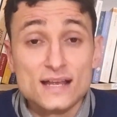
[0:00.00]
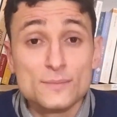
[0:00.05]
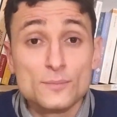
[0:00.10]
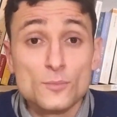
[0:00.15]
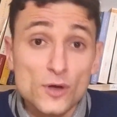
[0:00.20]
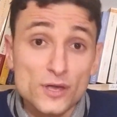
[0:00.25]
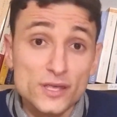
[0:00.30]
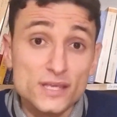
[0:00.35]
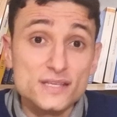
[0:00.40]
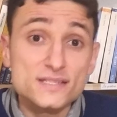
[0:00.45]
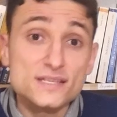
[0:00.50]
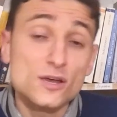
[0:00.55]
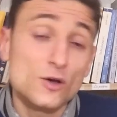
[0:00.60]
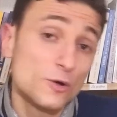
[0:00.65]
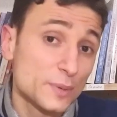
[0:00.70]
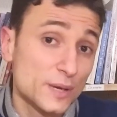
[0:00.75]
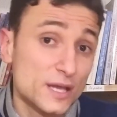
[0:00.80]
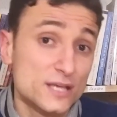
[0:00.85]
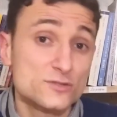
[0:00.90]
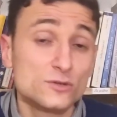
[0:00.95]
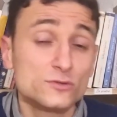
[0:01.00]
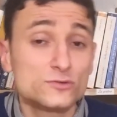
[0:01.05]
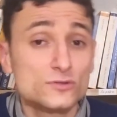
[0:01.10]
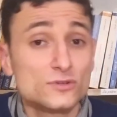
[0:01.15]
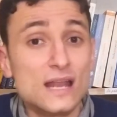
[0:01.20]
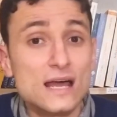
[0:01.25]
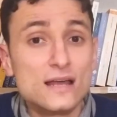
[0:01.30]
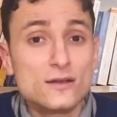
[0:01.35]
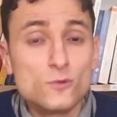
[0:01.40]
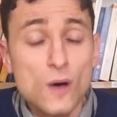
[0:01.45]
Moïse
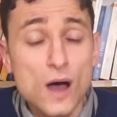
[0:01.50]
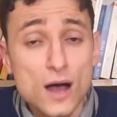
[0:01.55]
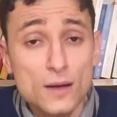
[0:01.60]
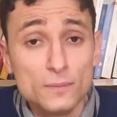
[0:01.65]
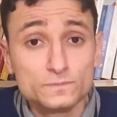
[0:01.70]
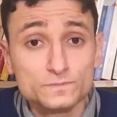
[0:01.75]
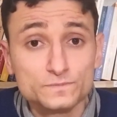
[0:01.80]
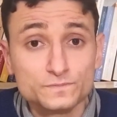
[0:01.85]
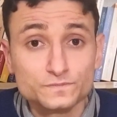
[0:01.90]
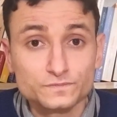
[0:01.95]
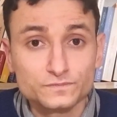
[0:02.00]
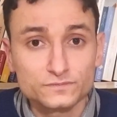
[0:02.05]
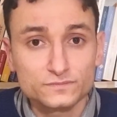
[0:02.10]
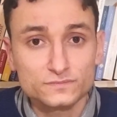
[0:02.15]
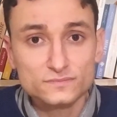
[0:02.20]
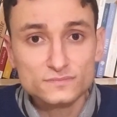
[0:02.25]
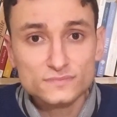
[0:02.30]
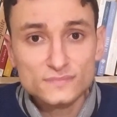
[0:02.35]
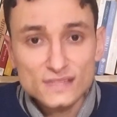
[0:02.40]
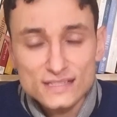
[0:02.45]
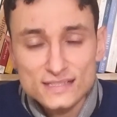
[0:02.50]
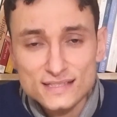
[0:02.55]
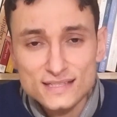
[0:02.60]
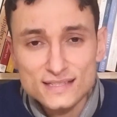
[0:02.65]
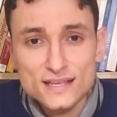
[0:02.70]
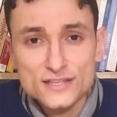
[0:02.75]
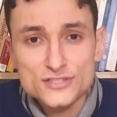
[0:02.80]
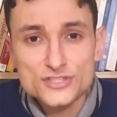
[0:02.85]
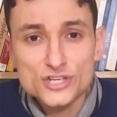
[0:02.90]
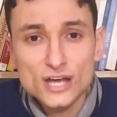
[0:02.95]
représente la loi,
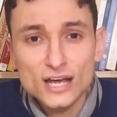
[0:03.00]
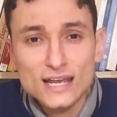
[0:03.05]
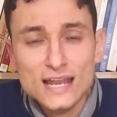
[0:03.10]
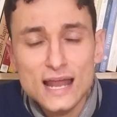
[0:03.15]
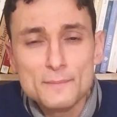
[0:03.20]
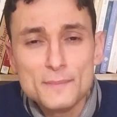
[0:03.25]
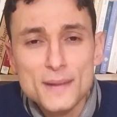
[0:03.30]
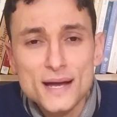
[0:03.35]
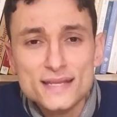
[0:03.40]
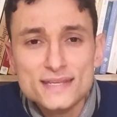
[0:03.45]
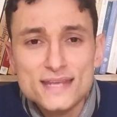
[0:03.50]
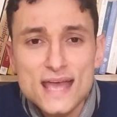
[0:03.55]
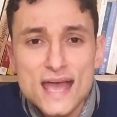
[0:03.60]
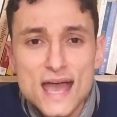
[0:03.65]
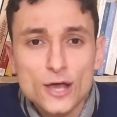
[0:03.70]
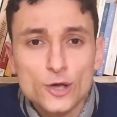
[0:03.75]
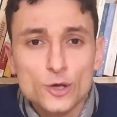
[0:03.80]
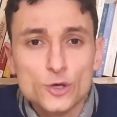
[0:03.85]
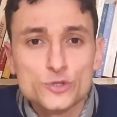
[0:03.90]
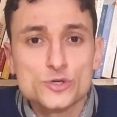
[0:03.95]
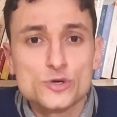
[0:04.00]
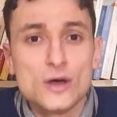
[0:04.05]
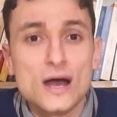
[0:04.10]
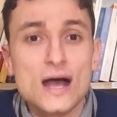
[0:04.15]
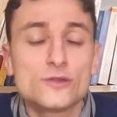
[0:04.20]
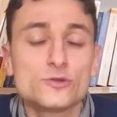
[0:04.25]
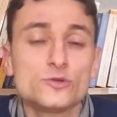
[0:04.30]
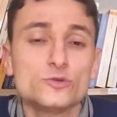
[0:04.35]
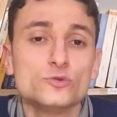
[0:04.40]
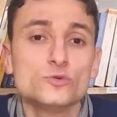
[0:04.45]
c'est-à-dire la manière que Dieu
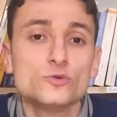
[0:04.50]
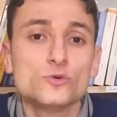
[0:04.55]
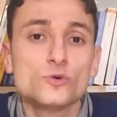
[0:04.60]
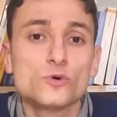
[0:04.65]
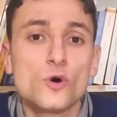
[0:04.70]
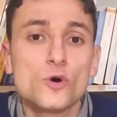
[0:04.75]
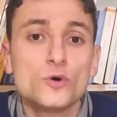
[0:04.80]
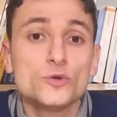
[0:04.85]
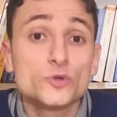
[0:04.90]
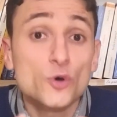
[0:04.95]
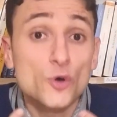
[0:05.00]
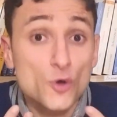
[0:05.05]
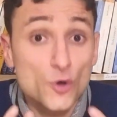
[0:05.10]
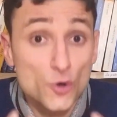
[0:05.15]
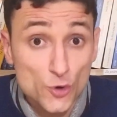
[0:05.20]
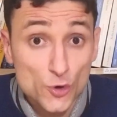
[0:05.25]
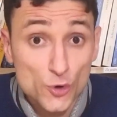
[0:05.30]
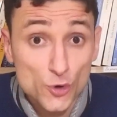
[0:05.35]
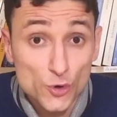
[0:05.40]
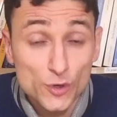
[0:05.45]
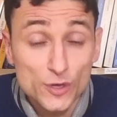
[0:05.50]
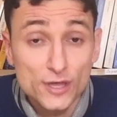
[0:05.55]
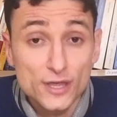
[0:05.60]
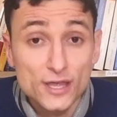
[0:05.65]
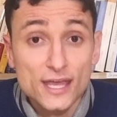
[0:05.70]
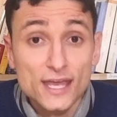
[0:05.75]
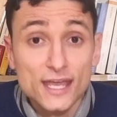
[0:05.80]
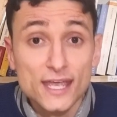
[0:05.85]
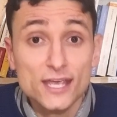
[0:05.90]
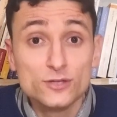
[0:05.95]
a de nous rendre heureux.
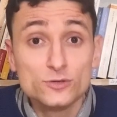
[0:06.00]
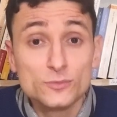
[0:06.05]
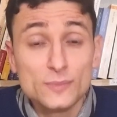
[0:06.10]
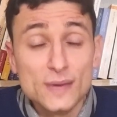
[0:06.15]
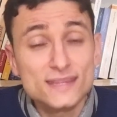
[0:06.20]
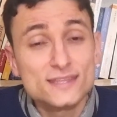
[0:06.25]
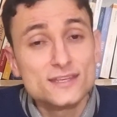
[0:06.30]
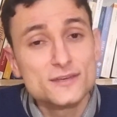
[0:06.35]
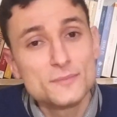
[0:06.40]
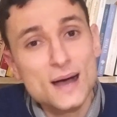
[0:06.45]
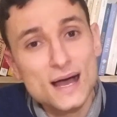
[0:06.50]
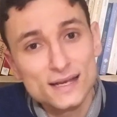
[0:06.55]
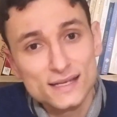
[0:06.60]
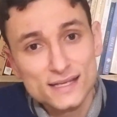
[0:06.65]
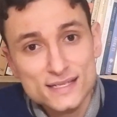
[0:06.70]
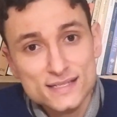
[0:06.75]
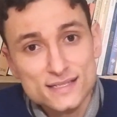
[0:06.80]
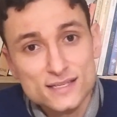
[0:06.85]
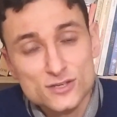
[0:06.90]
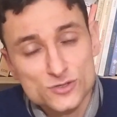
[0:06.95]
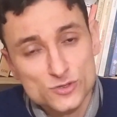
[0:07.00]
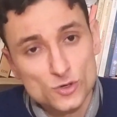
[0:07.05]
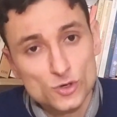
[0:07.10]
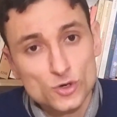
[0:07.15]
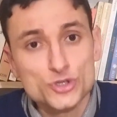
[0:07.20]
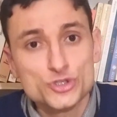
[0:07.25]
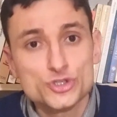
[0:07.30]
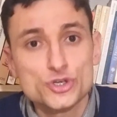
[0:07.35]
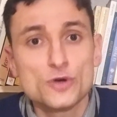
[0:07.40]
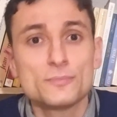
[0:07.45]
Il nous met des balises sur
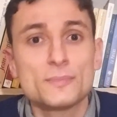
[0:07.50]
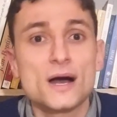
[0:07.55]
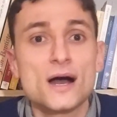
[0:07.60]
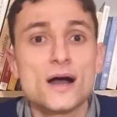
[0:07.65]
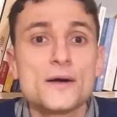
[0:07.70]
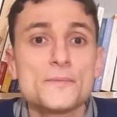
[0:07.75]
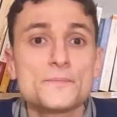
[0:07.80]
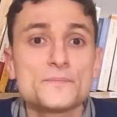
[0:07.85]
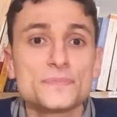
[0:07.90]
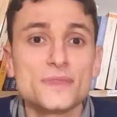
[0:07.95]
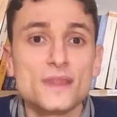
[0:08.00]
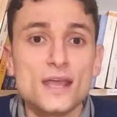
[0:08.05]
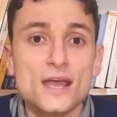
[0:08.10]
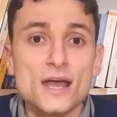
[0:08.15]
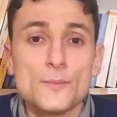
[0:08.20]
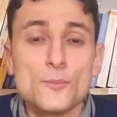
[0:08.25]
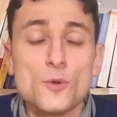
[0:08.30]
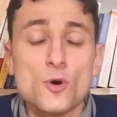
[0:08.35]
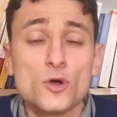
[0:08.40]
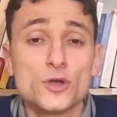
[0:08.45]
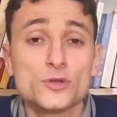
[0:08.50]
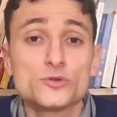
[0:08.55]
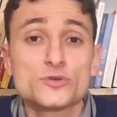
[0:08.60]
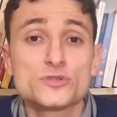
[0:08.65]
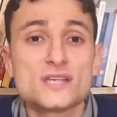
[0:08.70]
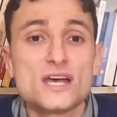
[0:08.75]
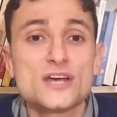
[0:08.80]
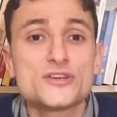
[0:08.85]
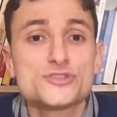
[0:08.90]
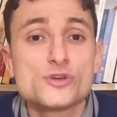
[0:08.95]
le chemin pour que nous
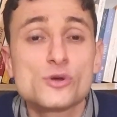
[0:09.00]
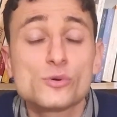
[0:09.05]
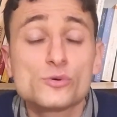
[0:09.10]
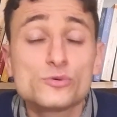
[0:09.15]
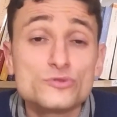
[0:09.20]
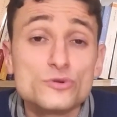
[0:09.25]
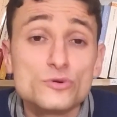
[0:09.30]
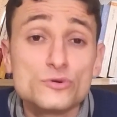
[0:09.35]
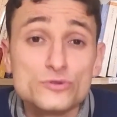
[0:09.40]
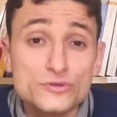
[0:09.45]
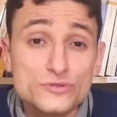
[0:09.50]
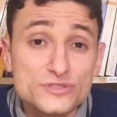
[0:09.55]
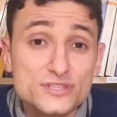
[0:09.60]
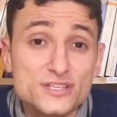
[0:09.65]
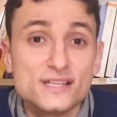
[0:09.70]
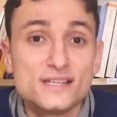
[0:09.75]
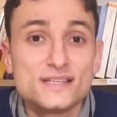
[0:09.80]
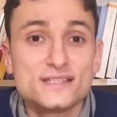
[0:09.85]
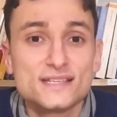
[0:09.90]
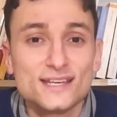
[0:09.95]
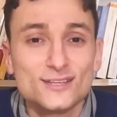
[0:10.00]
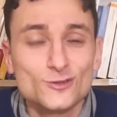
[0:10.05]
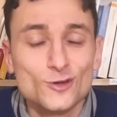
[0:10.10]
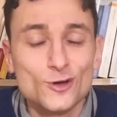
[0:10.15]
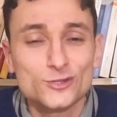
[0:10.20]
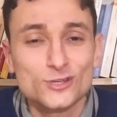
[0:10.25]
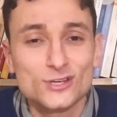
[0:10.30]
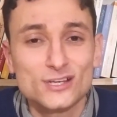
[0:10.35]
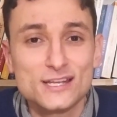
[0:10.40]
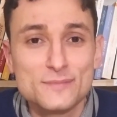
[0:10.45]
sachions utiliser
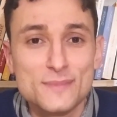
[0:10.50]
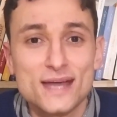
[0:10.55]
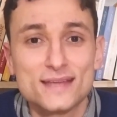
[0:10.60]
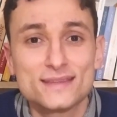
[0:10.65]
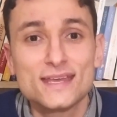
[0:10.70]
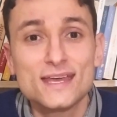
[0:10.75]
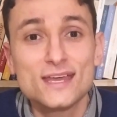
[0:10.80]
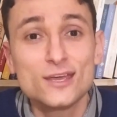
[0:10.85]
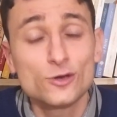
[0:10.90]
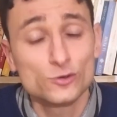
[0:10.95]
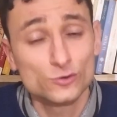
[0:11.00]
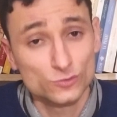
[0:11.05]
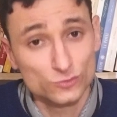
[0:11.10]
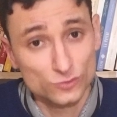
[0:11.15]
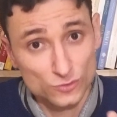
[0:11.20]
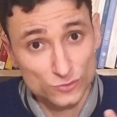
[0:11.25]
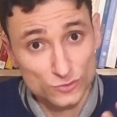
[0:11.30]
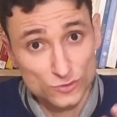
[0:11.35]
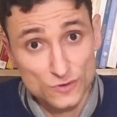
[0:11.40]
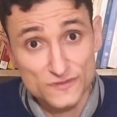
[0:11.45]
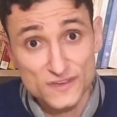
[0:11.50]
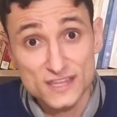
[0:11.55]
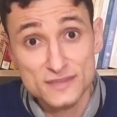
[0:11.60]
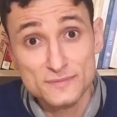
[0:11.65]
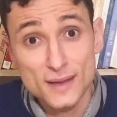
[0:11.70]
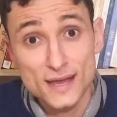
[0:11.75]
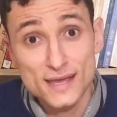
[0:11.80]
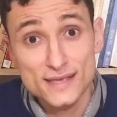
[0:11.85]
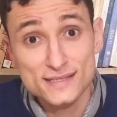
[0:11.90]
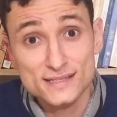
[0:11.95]
notre liberté, que nous ne
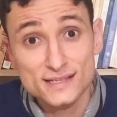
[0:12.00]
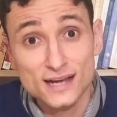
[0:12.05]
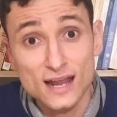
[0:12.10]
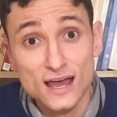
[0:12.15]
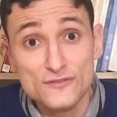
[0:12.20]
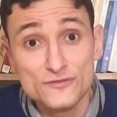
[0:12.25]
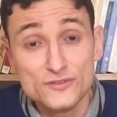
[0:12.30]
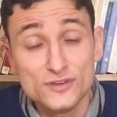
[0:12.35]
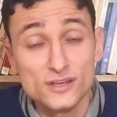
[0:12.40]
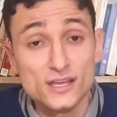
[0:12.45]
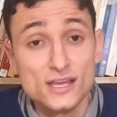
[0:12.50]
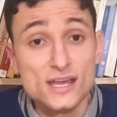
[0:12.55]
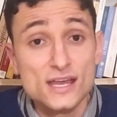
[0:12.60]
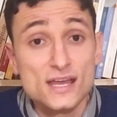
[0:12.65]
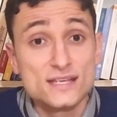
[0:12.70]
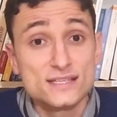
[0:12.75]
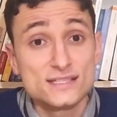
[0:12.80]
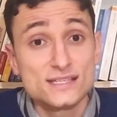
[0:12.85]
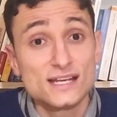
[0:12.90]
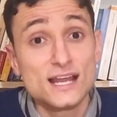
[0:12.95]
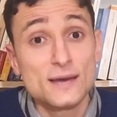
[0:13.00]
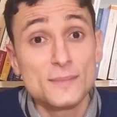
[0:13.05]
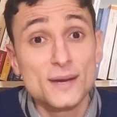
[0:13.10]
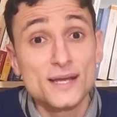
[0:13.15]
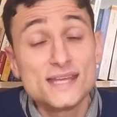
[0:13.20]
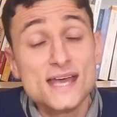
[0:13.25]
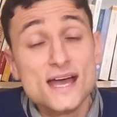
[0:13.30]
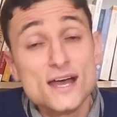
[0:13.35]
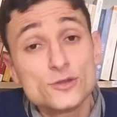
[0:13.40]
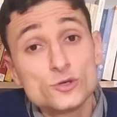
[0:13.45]
devenions pas esclaves. C'est la
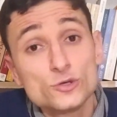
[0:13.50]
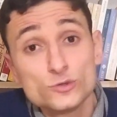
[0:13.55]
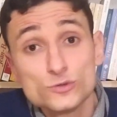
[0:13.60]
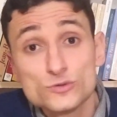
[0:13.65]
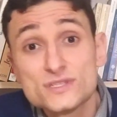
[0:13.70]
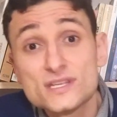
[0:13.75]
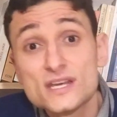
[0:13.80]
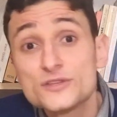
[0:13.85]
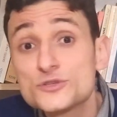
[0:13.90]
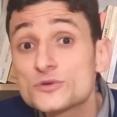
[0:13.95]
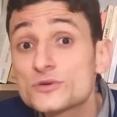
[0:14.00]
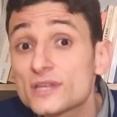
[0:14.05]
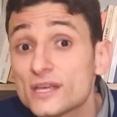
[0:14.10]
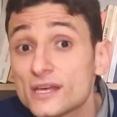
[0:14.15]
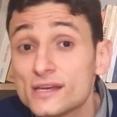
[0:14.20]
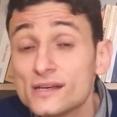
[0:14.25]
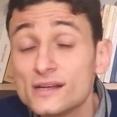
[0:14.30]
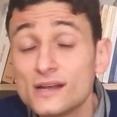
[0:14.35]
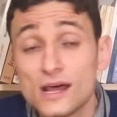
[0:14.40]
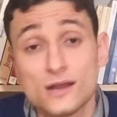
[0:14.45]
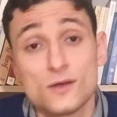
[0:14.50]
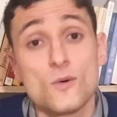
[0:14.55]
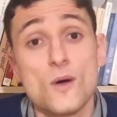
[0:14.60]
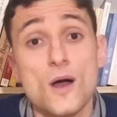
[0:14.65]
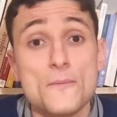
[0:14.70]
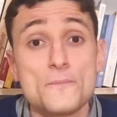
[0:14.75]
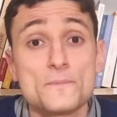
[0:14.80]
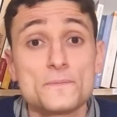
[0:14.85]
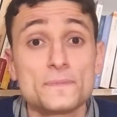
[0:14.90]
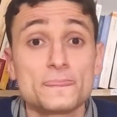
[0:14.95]
manière de nous éduquer, la
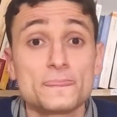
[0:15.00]
loi.